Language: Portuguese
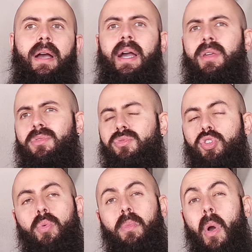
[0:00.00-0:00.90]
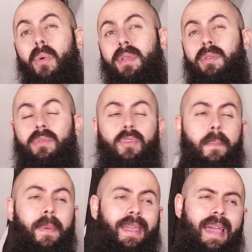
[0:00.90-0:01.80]
Ah, eu não sou bom, então eu vou
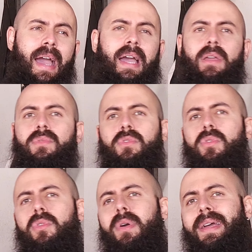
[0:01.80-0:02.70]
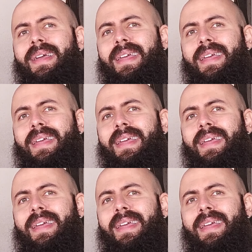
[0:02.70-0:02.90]
apanhar, eu vou,